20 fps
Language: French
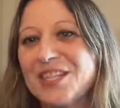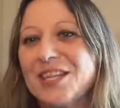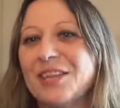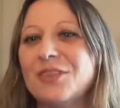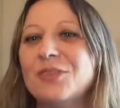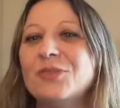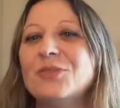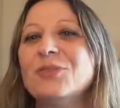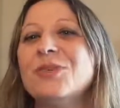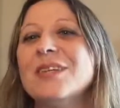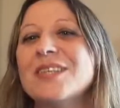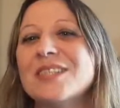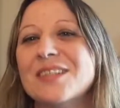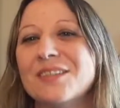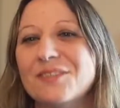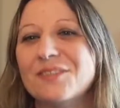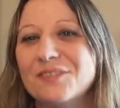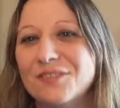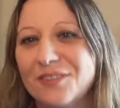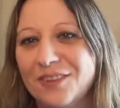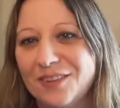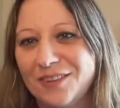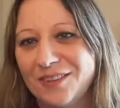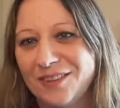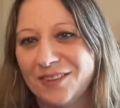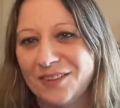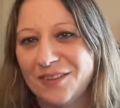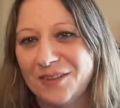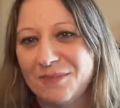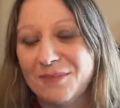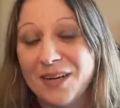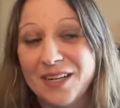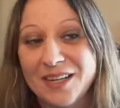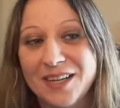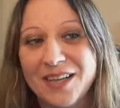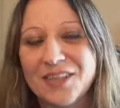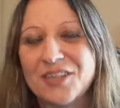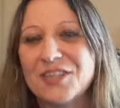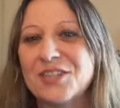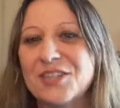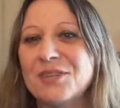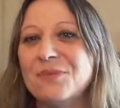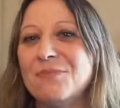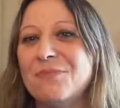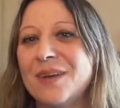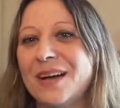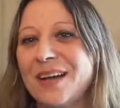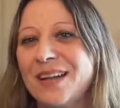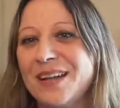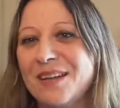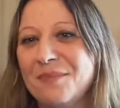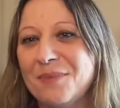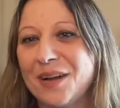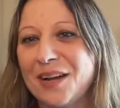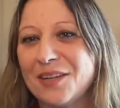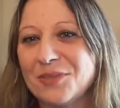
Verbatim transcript: il y a tous les enfants euh, malgaches parrainés par